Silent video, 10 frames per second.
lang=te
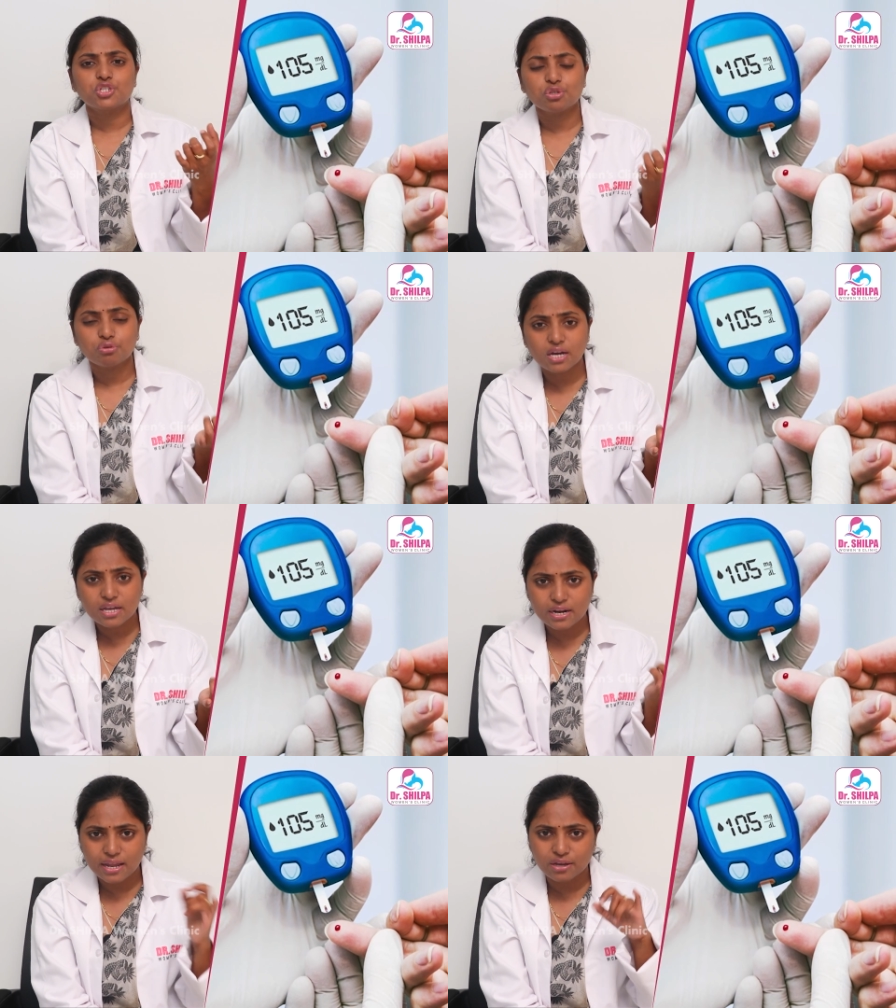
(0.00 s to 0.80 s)

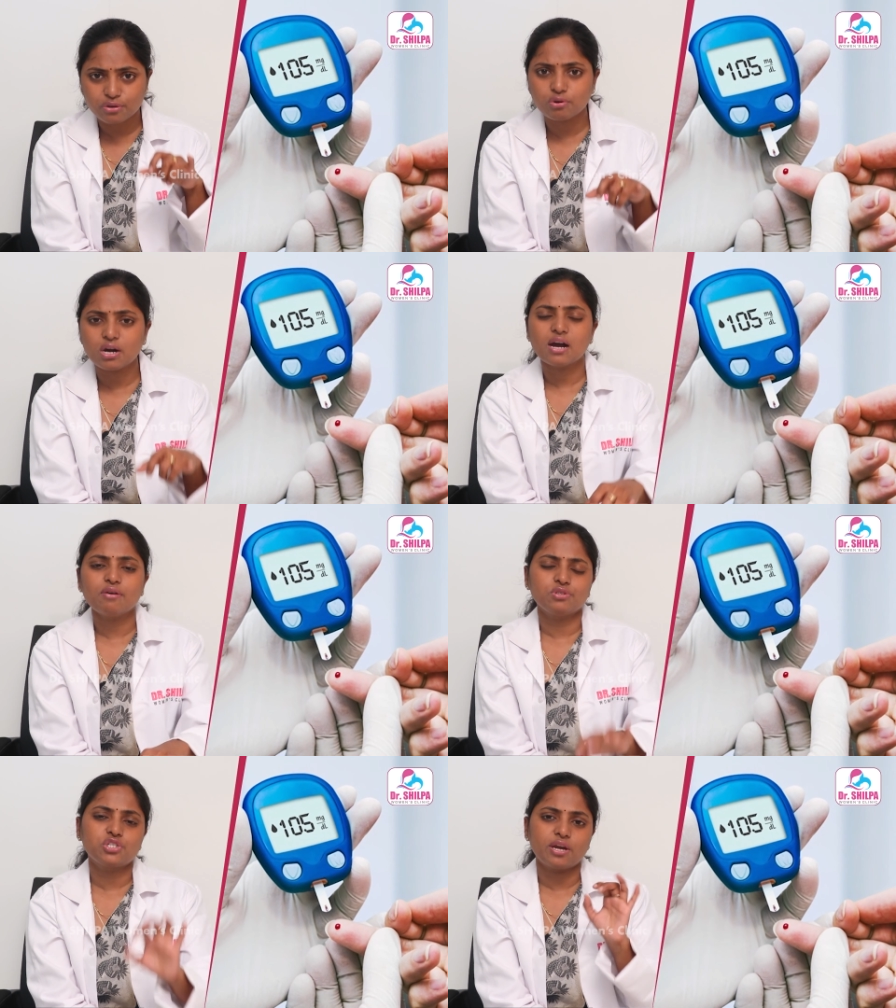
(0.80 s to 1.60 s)
షుగర్ ఎక్కువగా
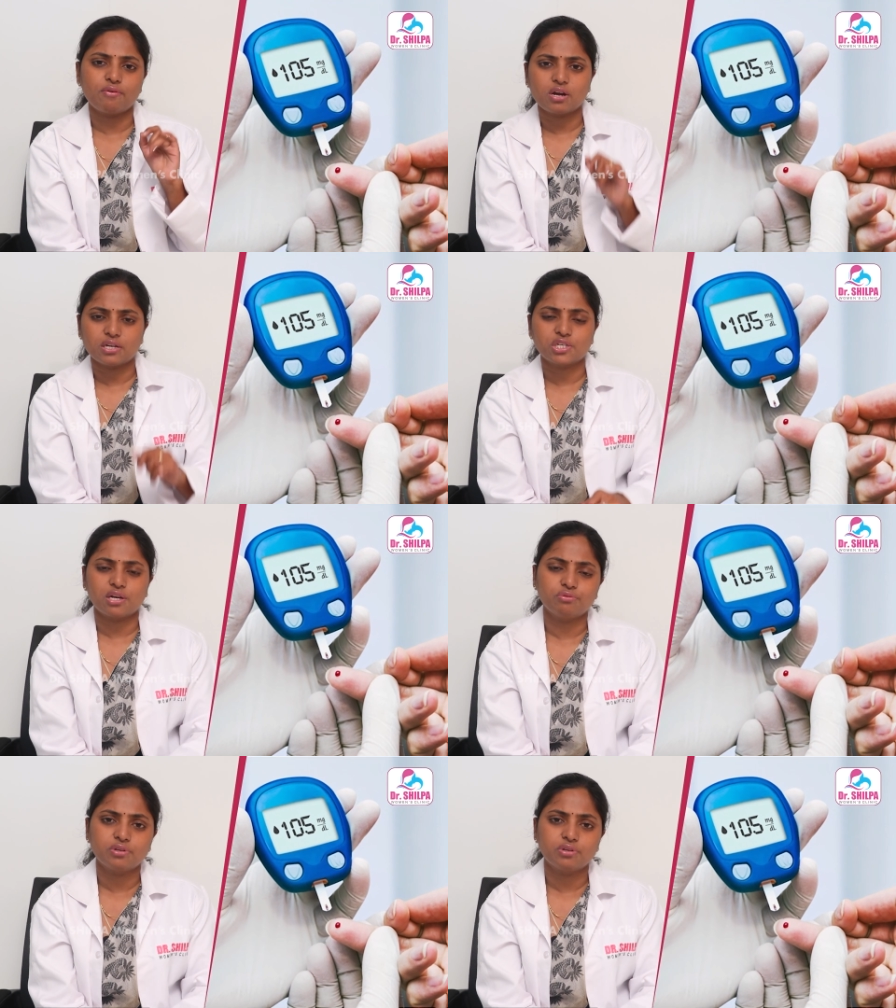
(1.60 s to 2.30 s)
వచ్చే అవకాశాలు